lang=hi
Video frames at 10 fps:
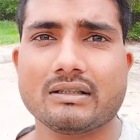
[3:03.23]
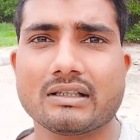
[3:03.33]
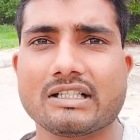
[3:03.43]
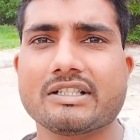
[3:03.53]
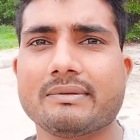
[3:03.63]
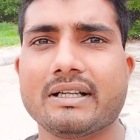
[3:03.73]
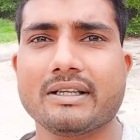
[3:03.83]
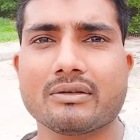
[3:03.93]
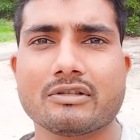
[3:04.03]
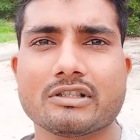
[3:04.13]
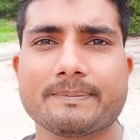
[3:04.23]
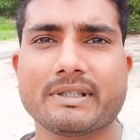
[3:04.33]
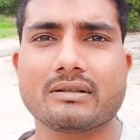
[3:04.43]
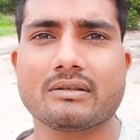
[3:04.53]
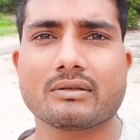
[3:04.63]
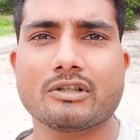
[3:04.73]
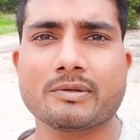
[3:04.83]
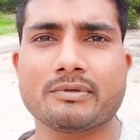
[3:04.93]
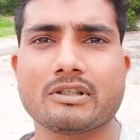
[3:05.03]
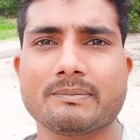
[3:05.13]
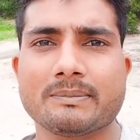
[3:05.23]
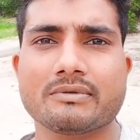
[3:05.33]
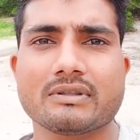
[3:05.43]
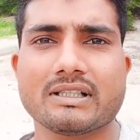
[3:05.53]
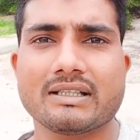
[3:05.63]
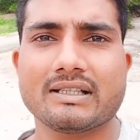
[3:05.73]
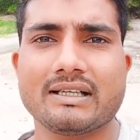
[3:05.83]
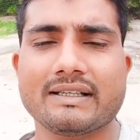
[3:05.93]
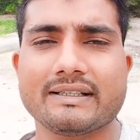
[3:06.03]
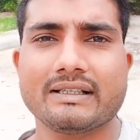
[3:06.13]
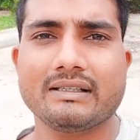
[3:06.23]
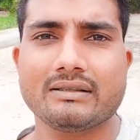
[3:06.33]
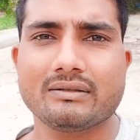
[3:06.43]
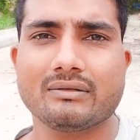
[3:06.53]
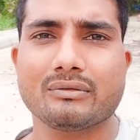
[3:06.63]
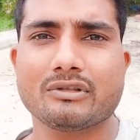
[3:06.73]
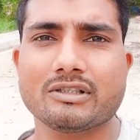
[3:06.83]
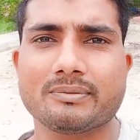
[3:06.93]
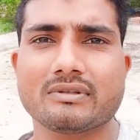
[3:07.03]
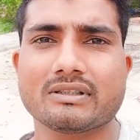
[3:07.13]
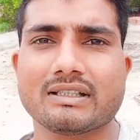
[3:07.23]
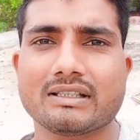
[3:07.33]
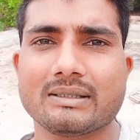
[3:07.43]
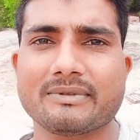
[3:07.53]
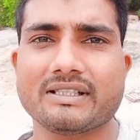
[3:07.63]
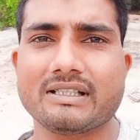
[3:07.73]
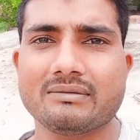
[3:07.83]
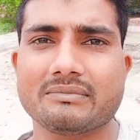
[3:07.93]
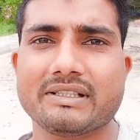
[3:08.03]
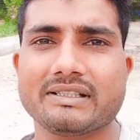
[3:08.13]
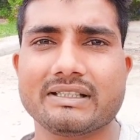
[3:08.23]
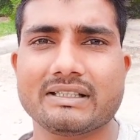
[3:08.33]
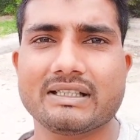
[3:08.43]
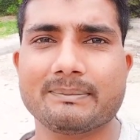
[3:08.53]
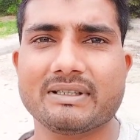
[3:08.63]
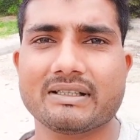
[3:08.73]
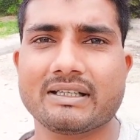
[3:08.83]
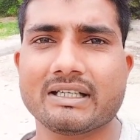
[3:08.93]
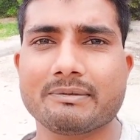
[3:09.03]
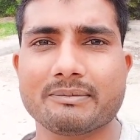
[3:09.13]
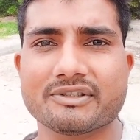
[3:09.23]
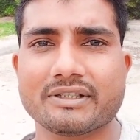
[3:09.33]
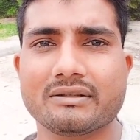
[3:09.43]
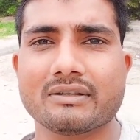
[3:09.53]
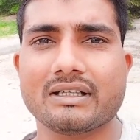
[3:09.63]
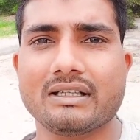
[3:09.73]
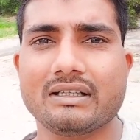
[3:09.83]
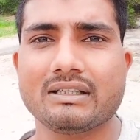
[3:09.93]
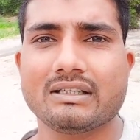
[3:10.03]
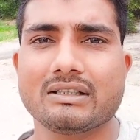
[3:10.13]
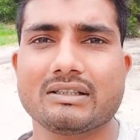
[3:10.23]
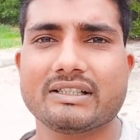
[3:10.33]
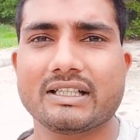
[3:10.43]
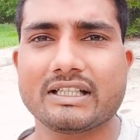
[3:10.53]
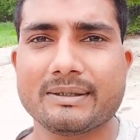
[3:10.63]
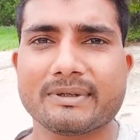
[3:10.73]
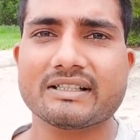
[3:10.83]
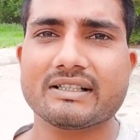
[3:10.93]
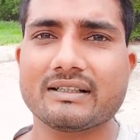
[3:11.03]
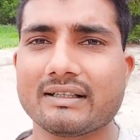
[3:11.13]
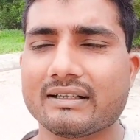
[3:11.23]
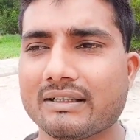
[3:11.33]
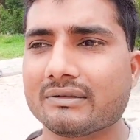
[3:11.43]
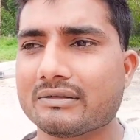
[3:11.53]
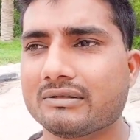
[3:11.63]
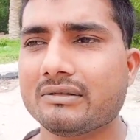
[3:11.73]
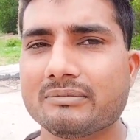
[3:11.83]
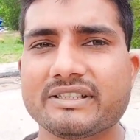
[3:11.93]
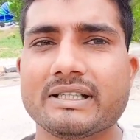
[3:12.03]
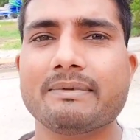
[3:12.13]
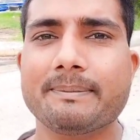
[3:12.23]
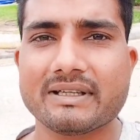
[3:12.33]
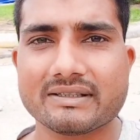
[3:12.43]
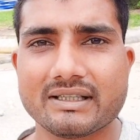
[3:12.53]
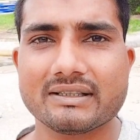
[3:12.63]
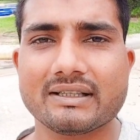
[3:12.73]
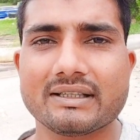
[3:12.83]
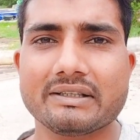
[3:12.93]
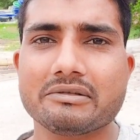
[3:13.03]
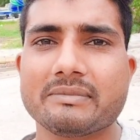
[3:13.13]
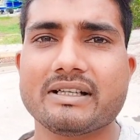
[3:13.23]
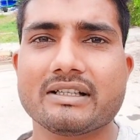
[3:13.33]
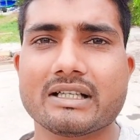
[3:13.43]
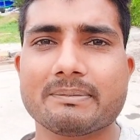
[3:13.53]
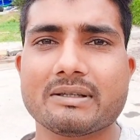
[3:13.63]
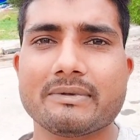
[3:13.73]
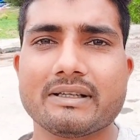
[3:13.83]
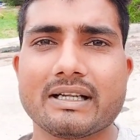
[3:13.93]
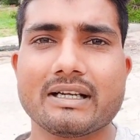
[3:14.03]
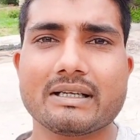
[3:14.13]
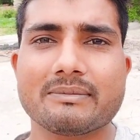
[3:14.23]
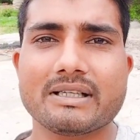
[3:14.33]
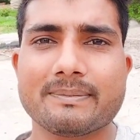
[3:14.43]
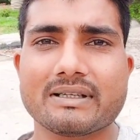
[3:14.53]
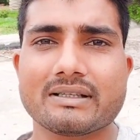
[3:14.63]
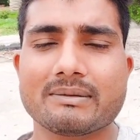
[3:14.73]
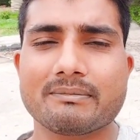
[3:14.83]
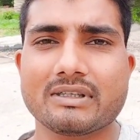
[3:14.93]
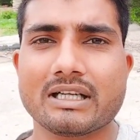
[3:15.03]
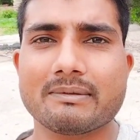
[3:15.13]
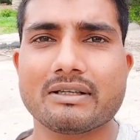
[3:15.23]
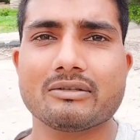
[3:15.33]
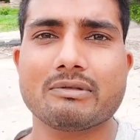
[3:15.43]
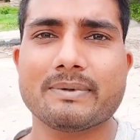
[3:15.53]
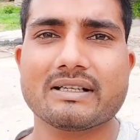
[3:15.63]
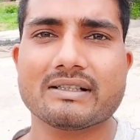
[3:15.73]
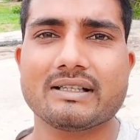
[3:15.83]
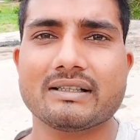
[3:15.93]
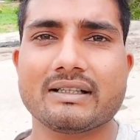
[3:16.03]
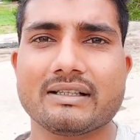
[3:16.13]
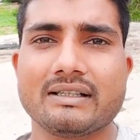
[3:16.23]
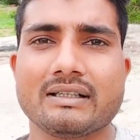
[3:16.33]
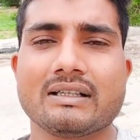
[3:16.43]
कर्ज वाले रोज़ पर रोज़ फ़ोन पर फ़ोन करते आ रहे हैं रोज़ फ़ोन करते हैं मुझे मेरे यहाँ पर रहना भी मुश्किल हो रहा है ज़्यादा ही परेशान कर रहे हैं दोस्तों मुझे भी परेशान कर रहे हैं और मेरे घर पर भी रहकर मेरे घर वालों को भी परेशान कर रहे हैं